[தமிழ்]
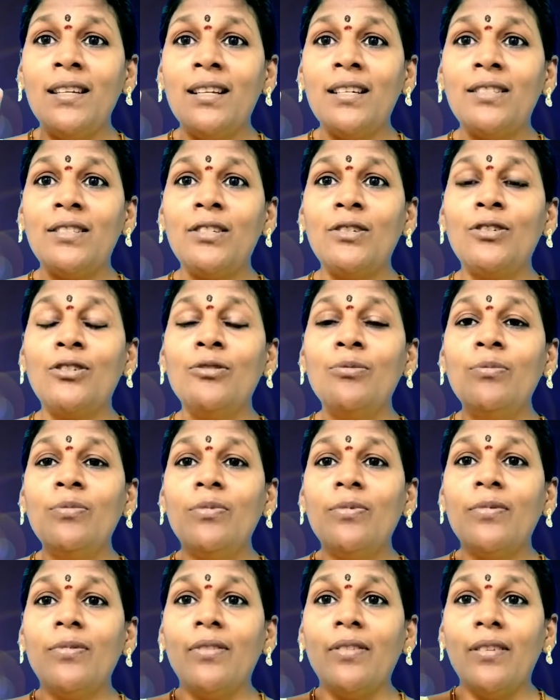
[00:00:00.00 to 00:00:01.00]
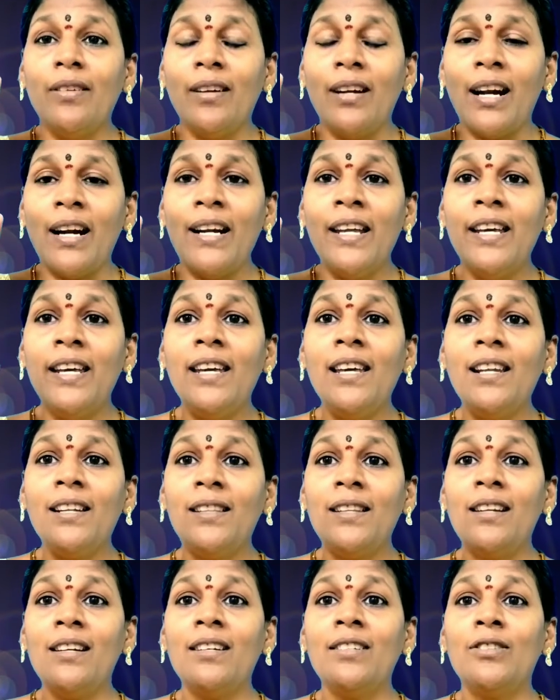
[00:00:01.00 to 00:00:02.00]
திலகத்திற்கும்
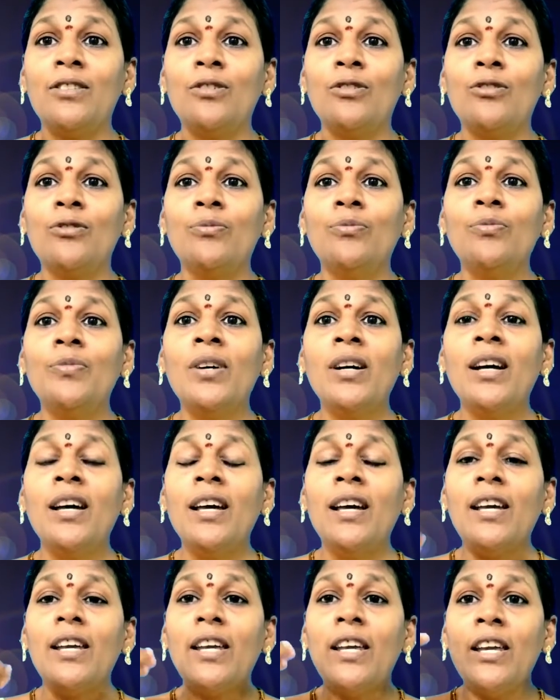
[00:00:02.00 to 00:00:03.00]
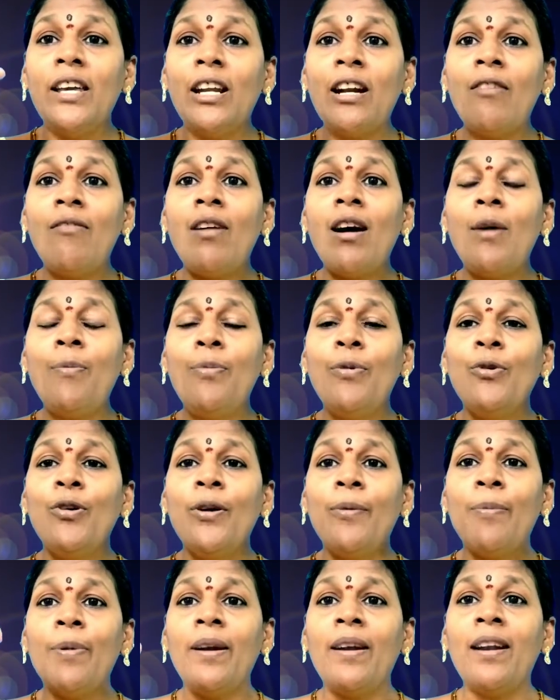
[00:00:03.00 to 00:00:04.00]
நடிகர் திலகத்திற்கும் இரவா
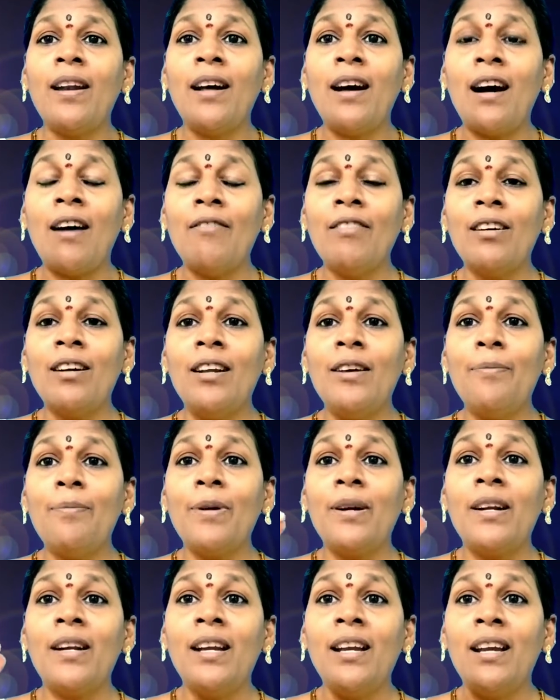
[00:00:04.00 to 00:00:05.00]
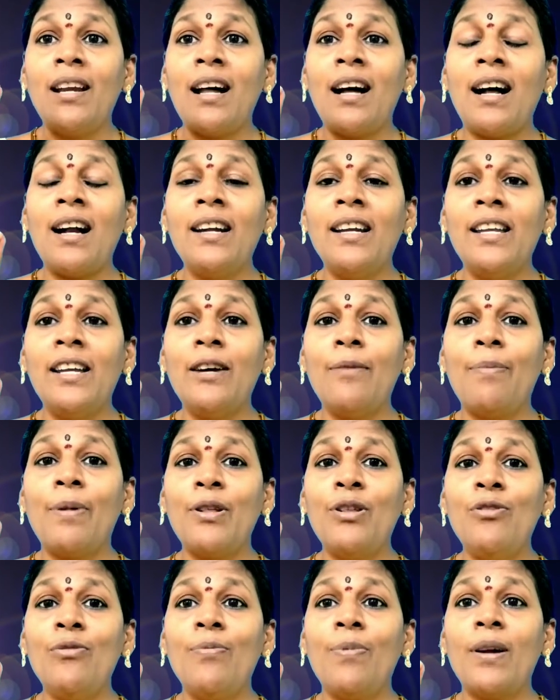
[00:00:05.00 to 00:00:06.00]
புகழ்பெற்ற அவர்களை பற்றி நான் நீங்கள்
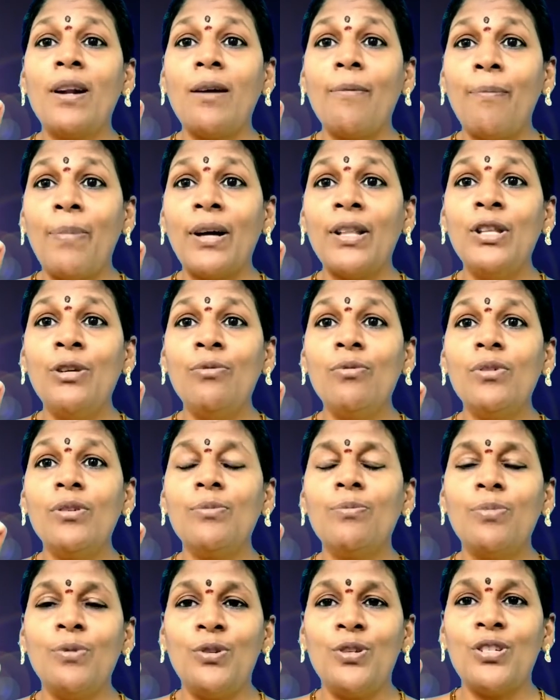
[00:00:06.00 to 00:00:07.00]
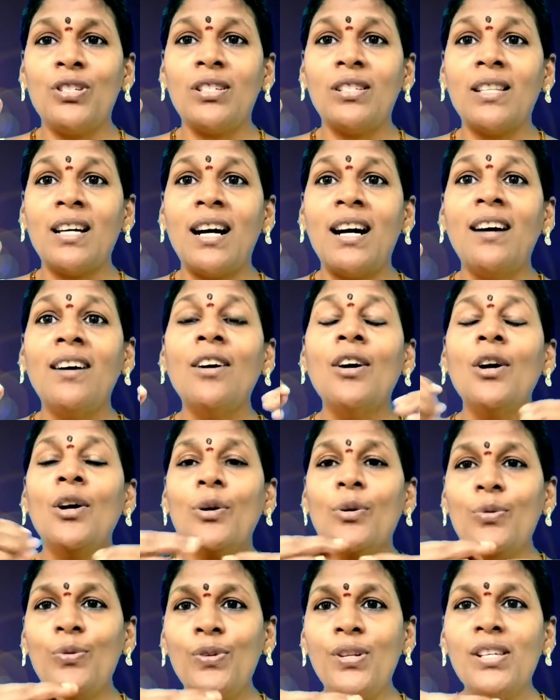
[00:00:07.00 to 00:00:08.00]
பதிவு பண்ண பதிவு பிடிச்சிருந்தா
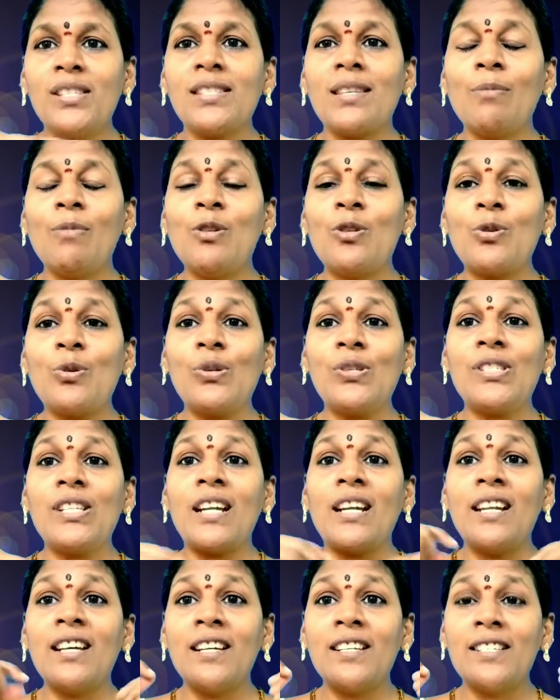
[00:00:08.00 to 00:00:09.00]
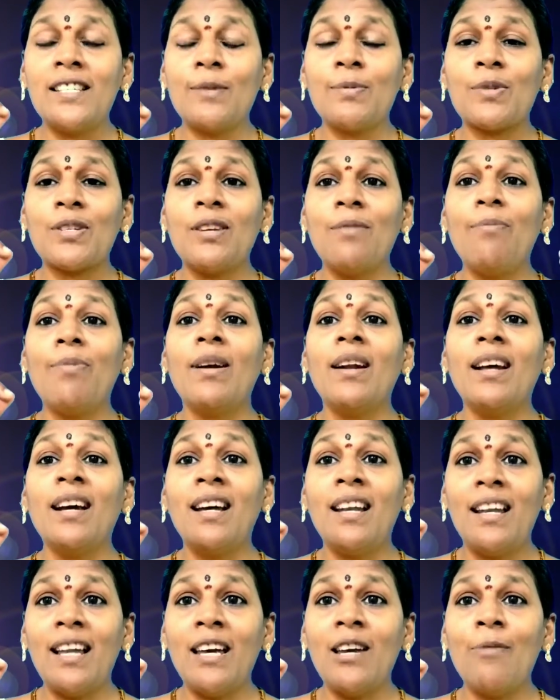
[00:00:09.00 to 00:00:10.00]
குட்டீஸ் தமிழ் ஸ்டோரி சேனலுக்கு சப்ஸ்கிரைப்
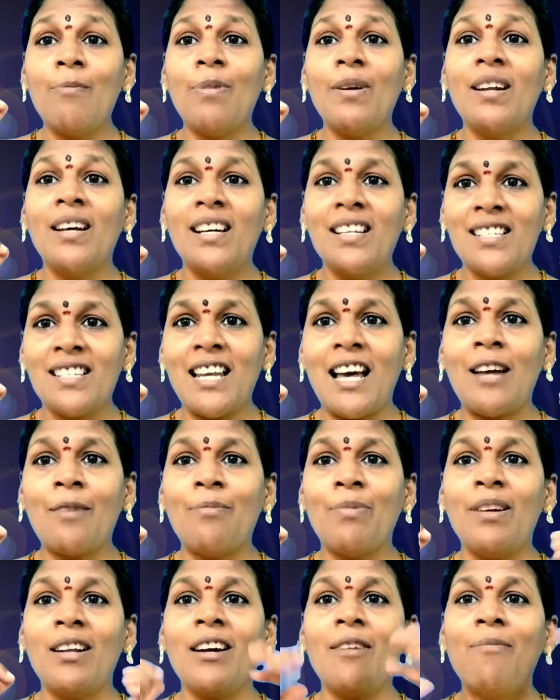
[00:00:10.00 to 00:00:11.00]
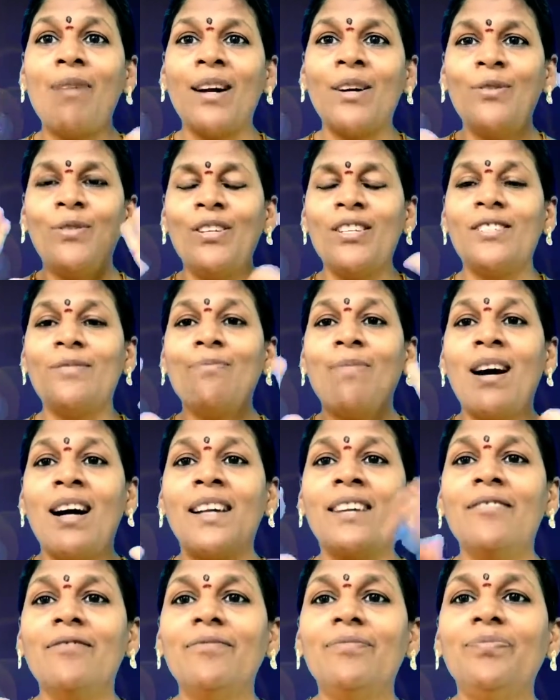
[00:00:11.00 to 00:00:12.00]
பண்ணுங்கள் லைக் பண்ணுங்கள் ஷேர் பண்ணுங்கள் பாய் குட்டீஸ் பாய்